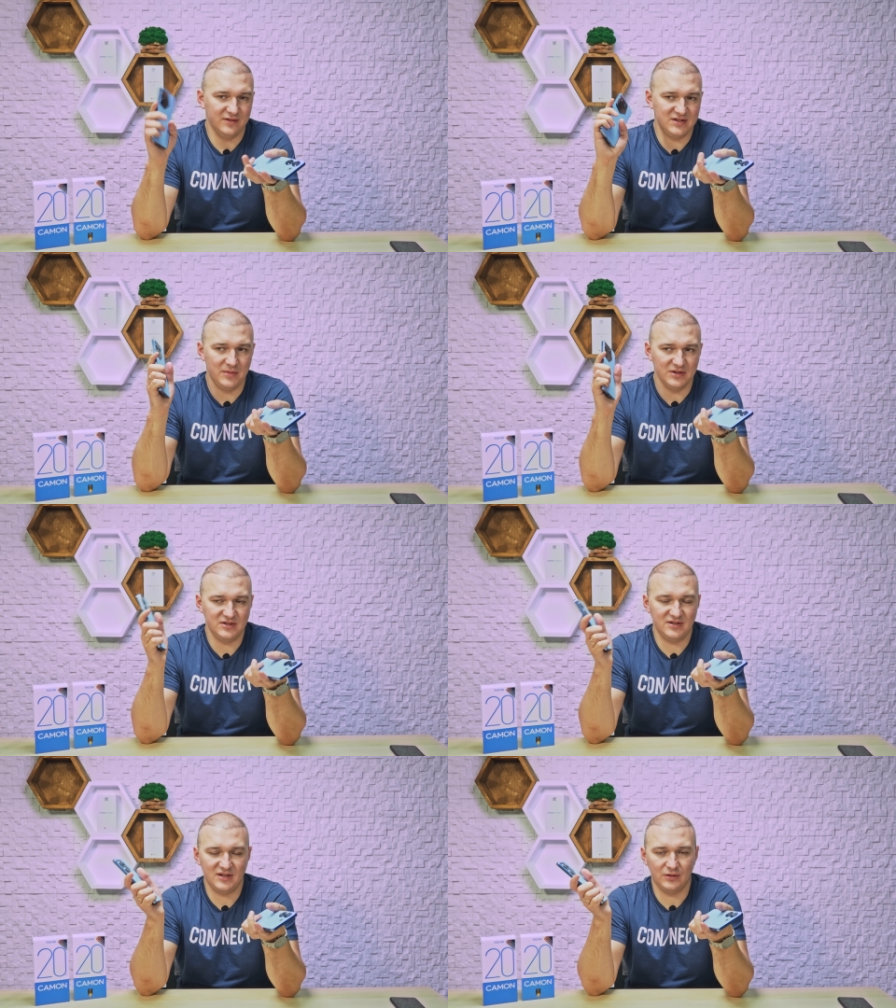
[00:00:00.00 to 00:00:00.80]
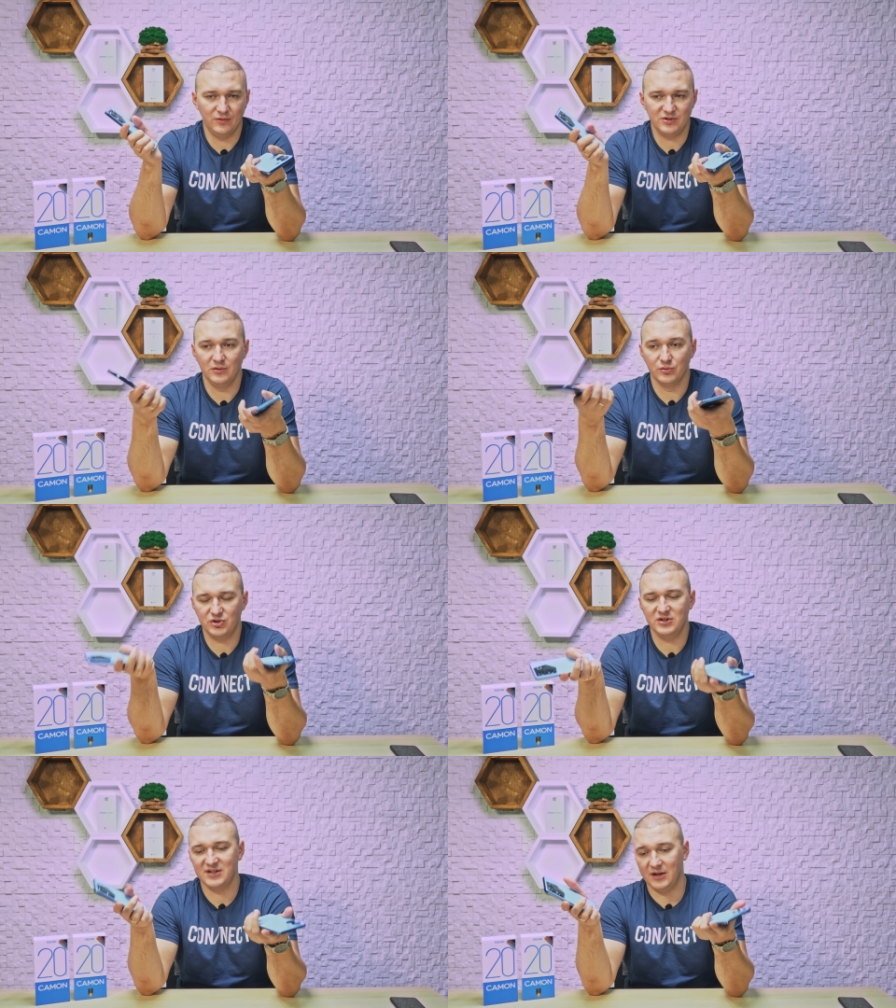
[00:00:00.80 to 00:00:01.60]
и демensити становится
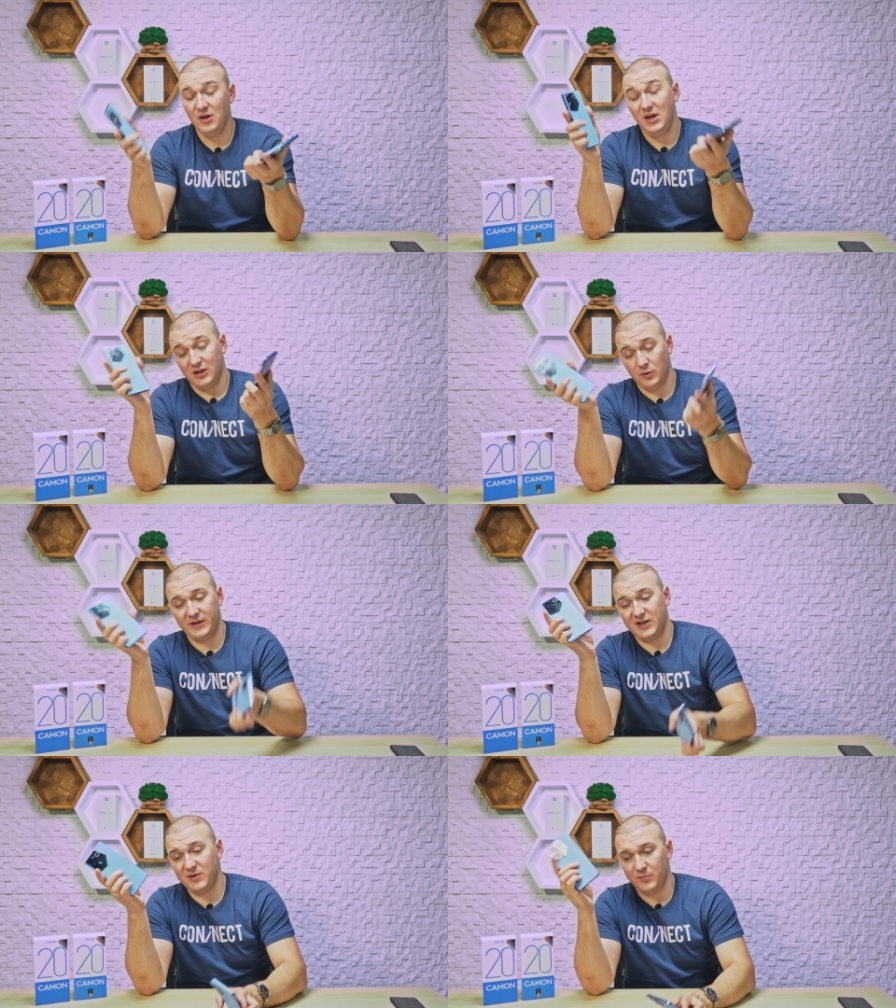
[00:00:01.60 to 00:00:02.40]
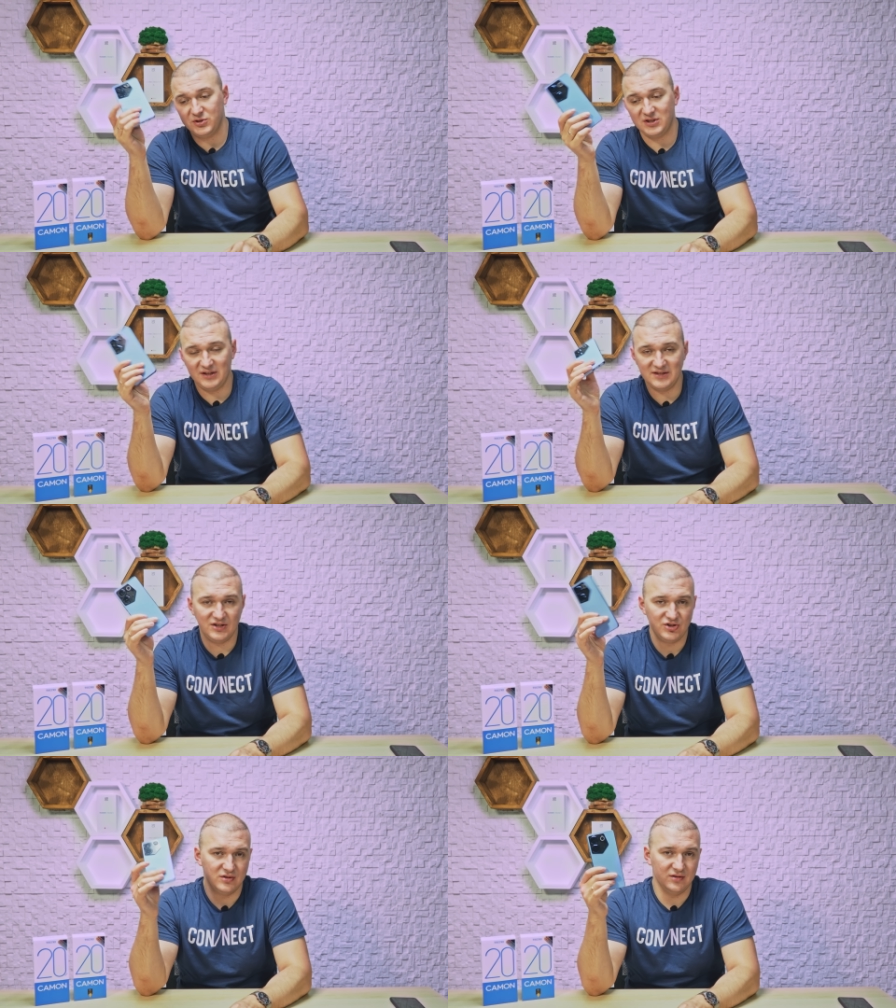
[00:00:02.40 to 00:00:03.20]
лучше? Не знаю. Но по камере просто
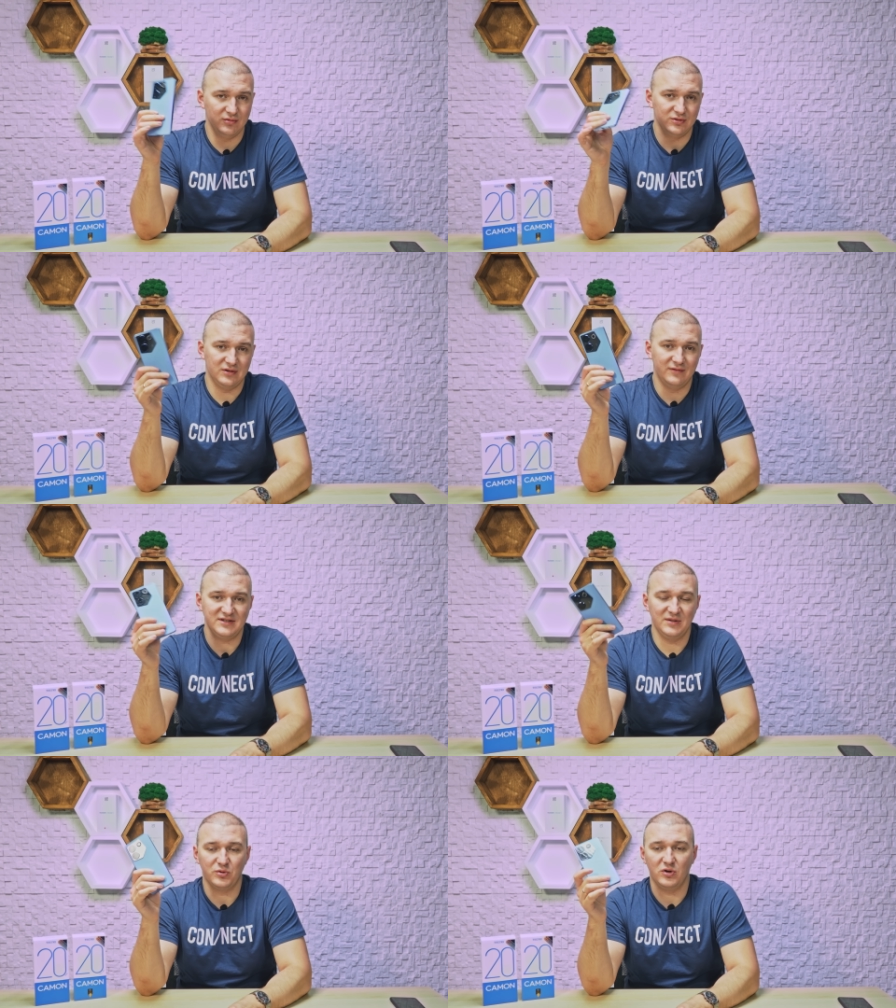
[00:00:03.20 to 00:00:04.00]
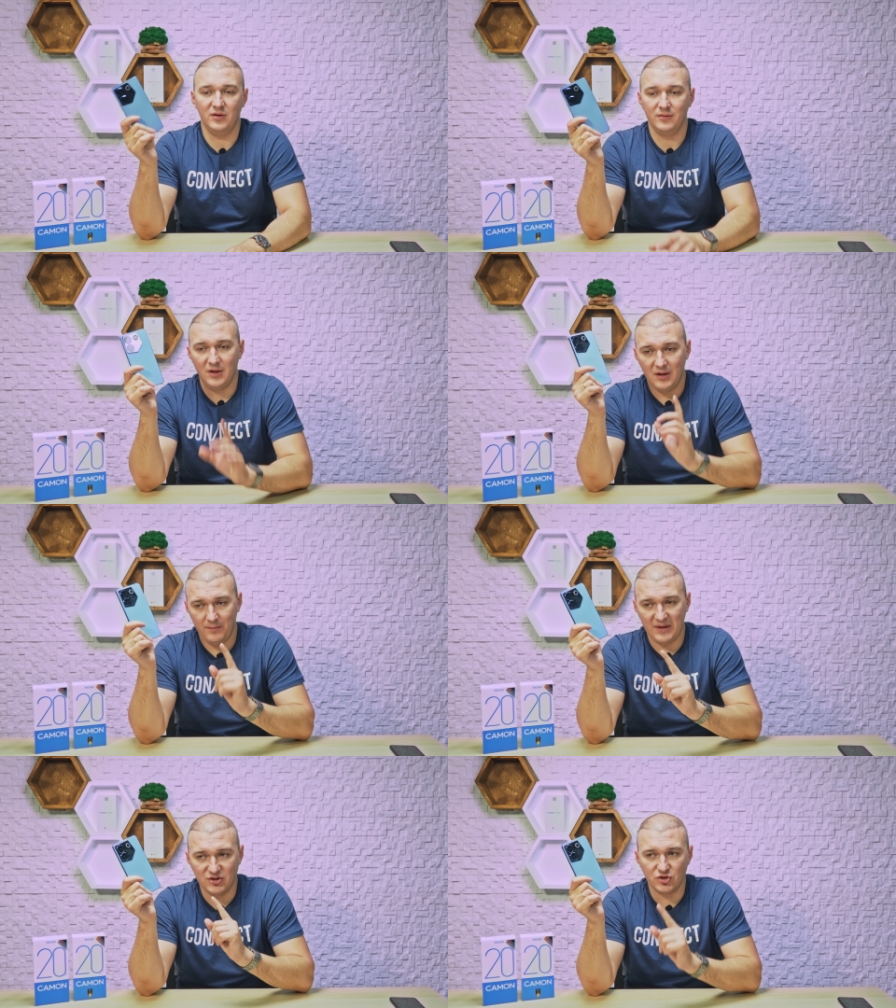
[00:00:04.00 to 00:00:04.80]
однозначно вот 20 Pro
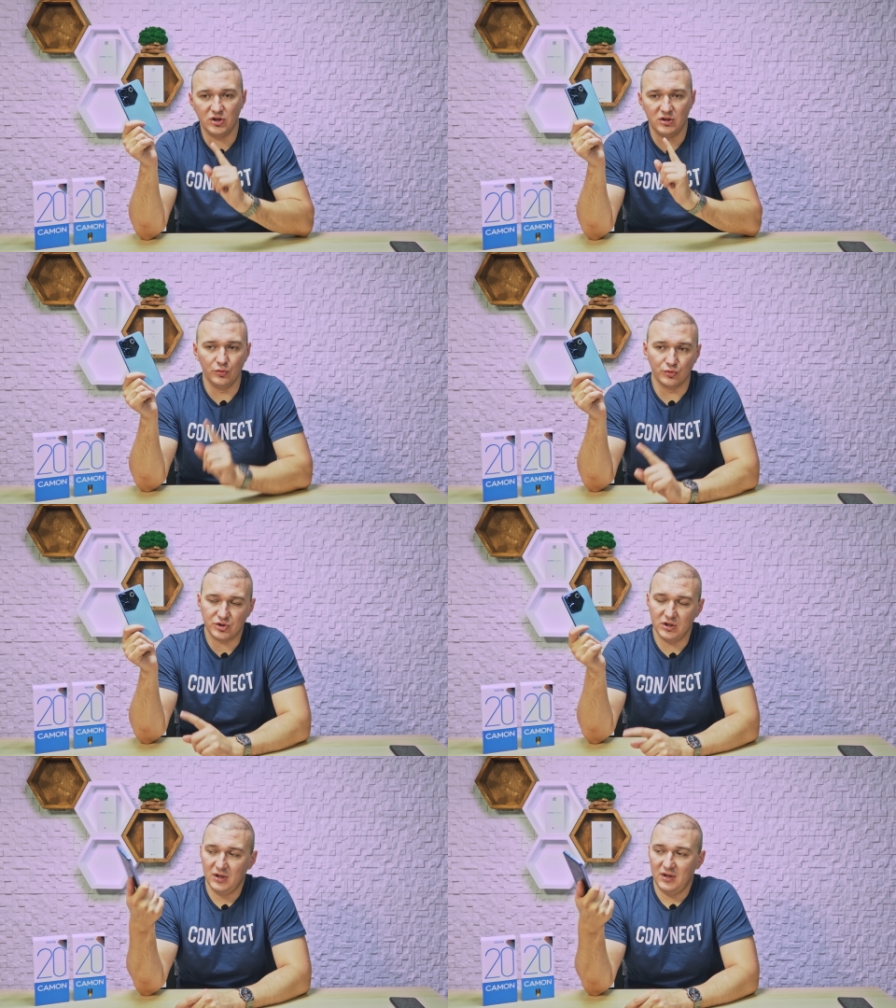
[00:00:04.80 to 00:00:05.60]
5G лучше.